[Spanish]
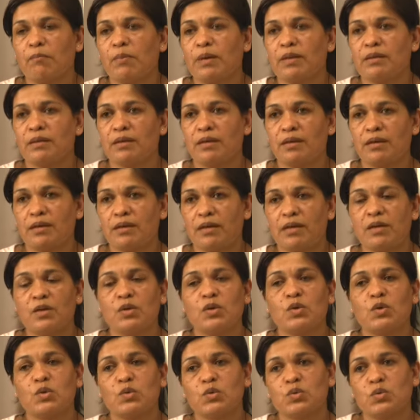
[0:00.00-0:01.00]
mantener
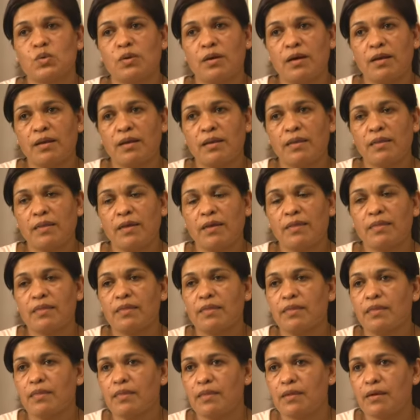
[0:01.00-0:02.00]
su calidad
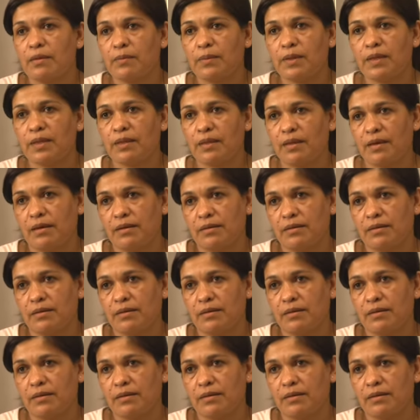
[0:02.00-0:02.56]
de vida.